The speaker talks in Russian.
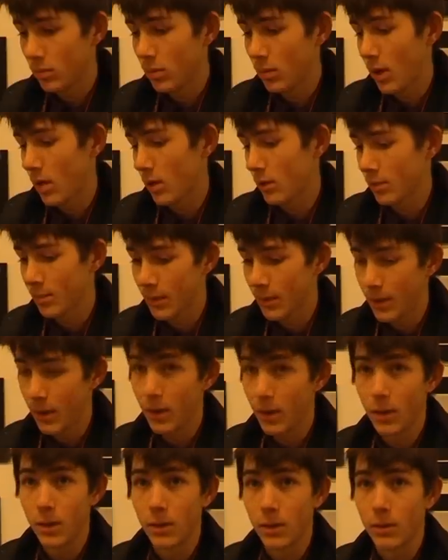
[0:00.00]
Я
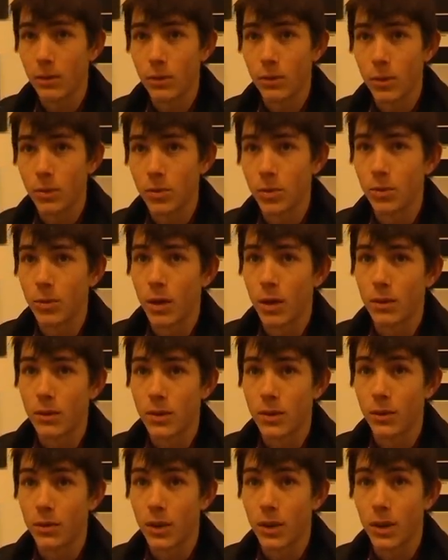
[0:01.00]
смотрел, в общем, как
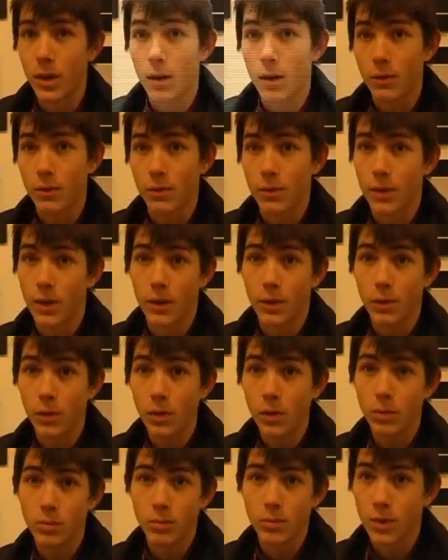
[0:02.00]
все фотогра
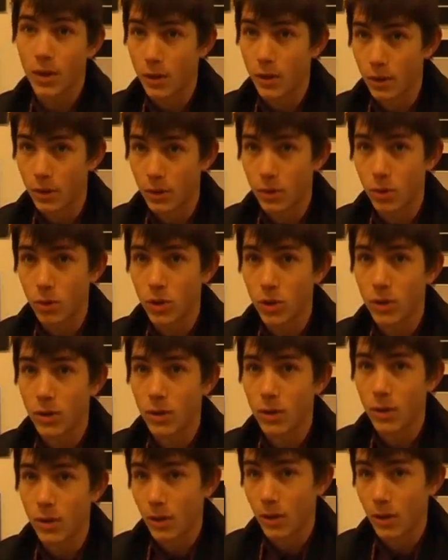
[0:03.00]
фотографируют, мне захотелось тоже.